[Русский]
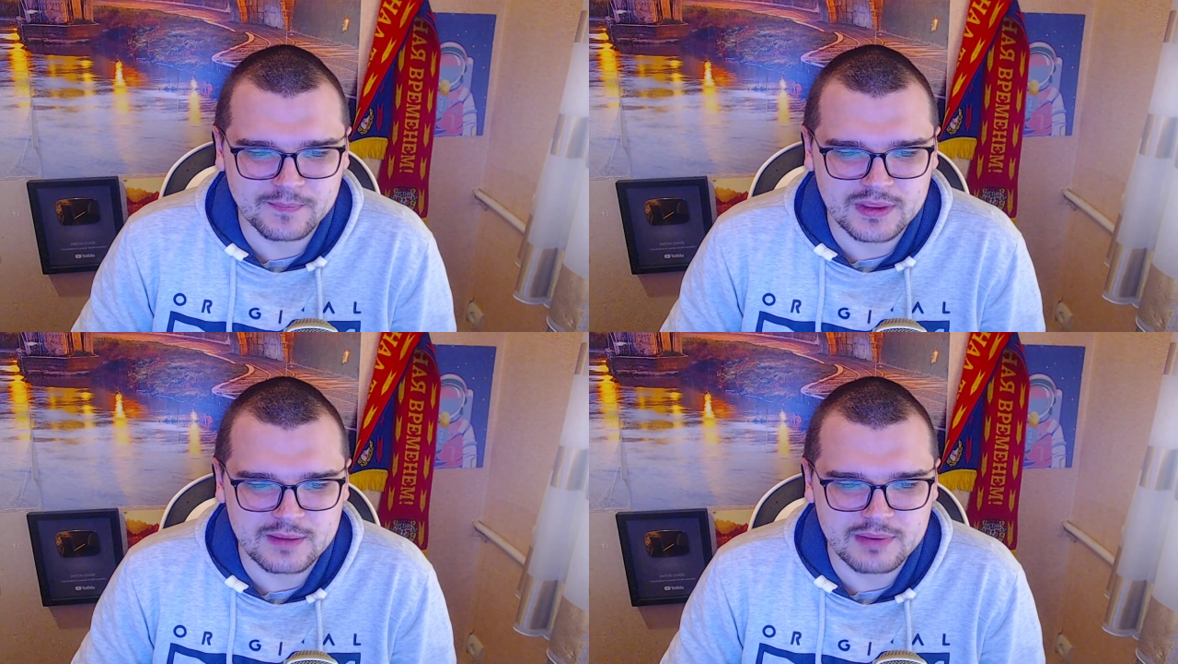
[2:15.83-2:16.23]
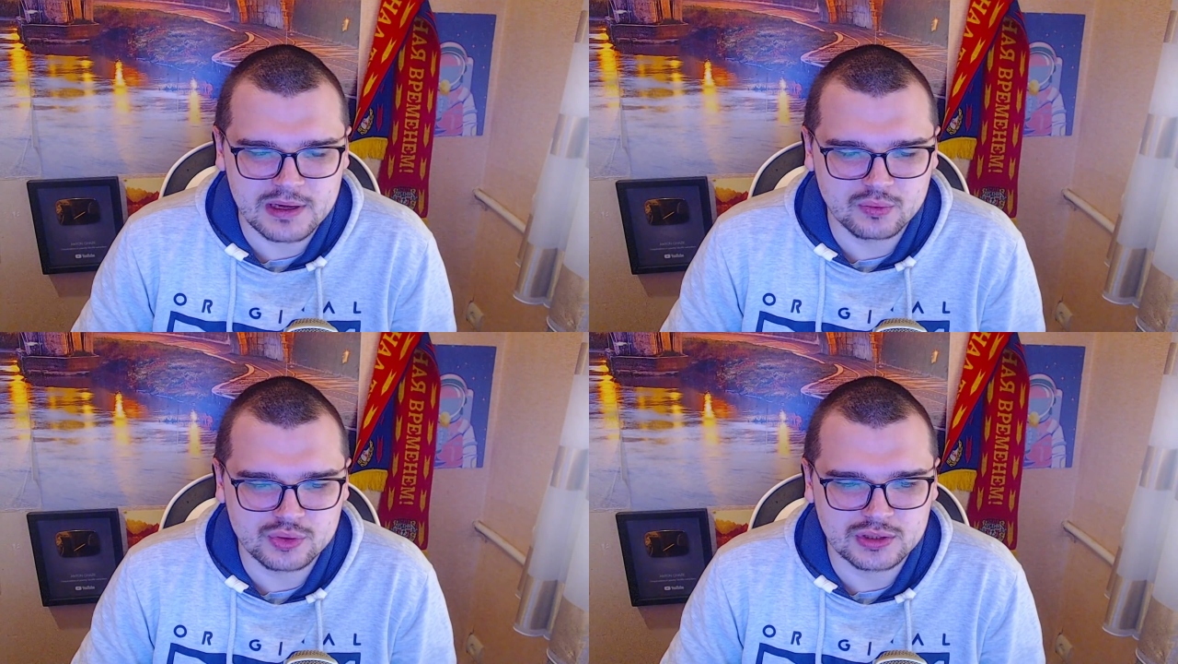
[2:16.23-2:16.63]
не
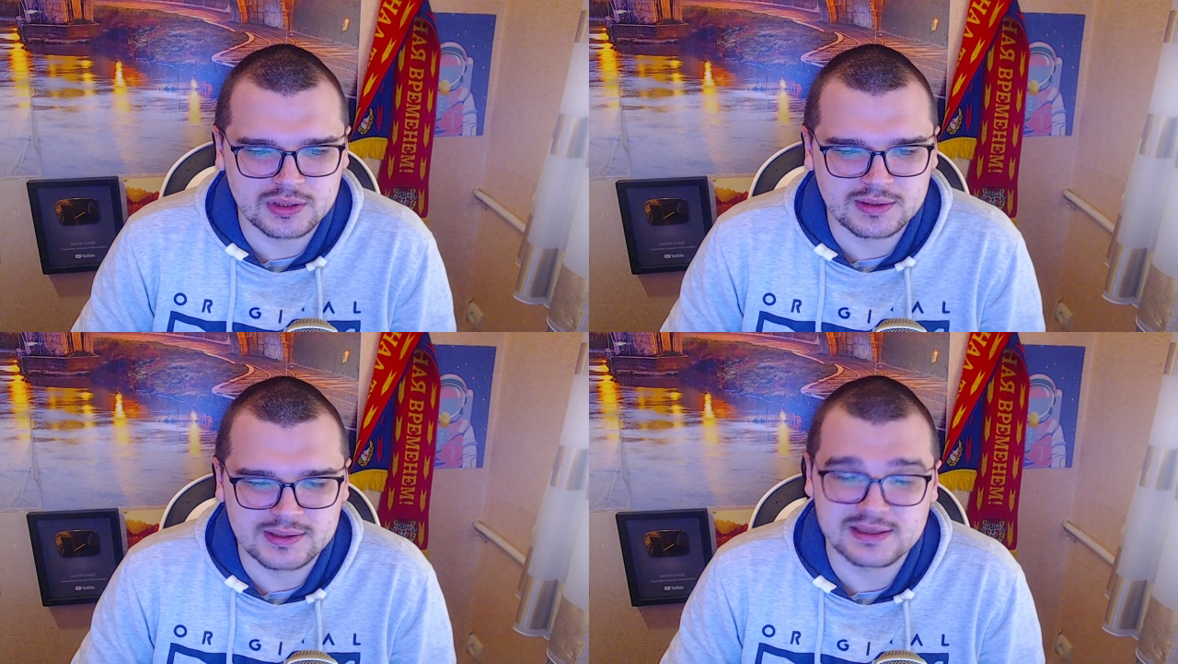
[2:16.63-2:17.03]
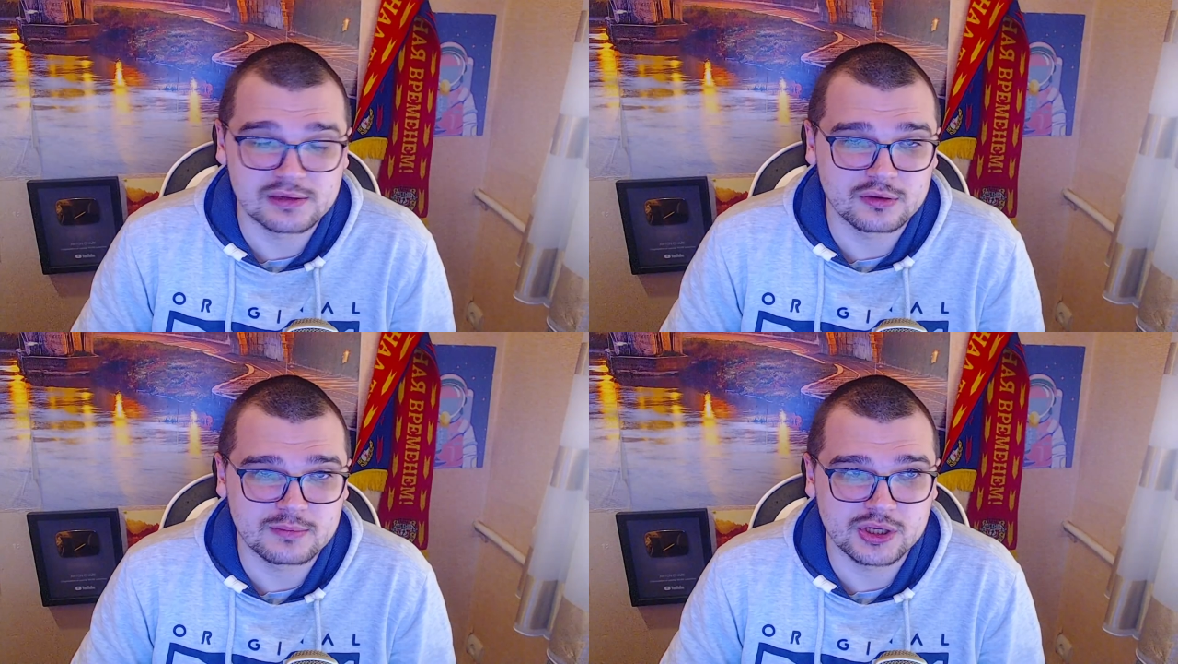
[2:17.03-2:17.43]
получит
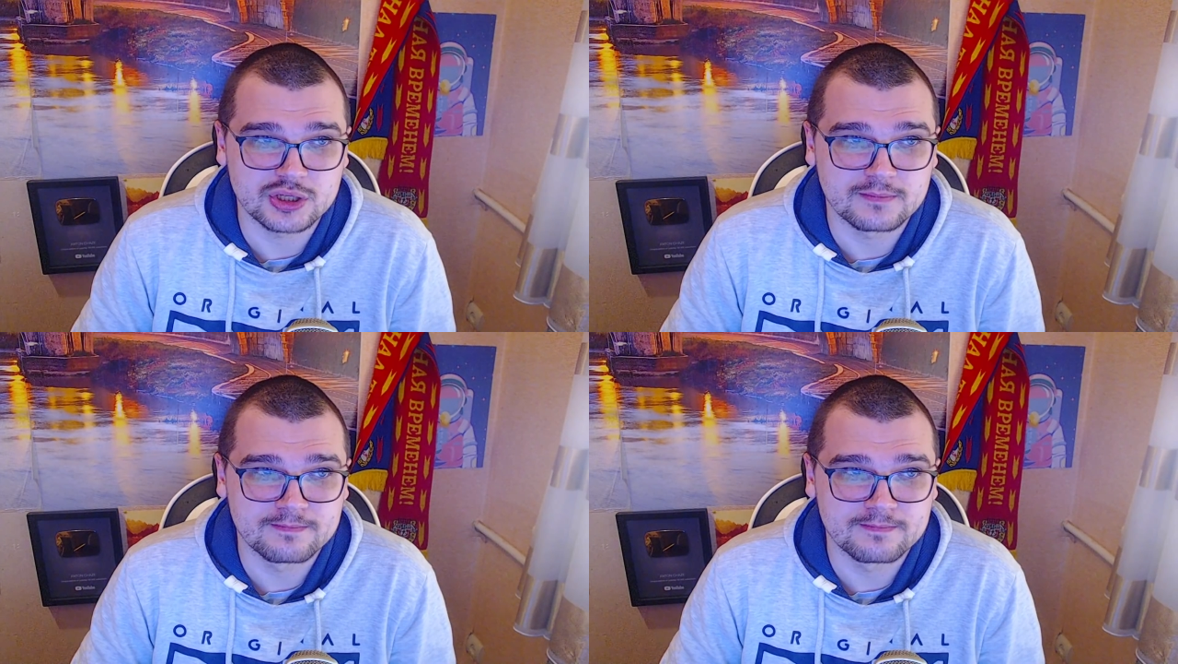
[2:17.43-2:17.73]
золотой мяч.